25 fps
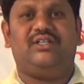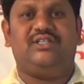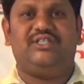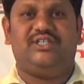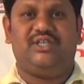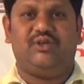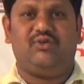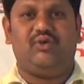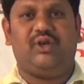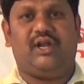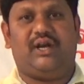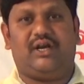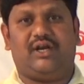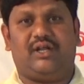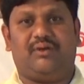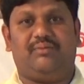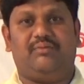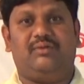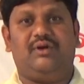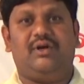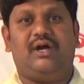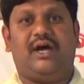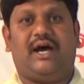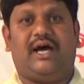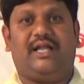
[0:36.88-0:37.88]
జీవులు అంటాం
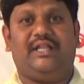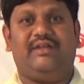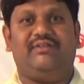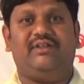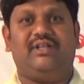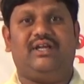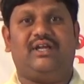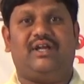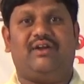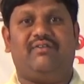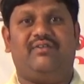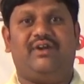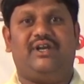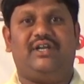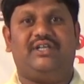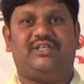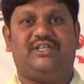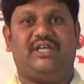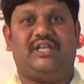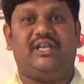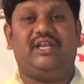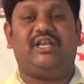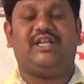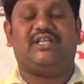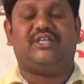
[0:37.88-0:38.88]
అదేవిధంగా వీటి
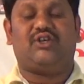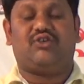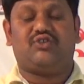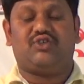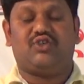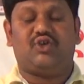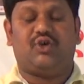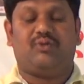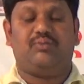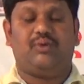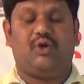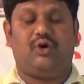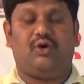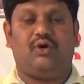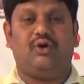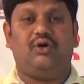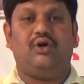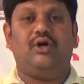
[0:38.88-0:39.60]
శరీర సౌష్టంలో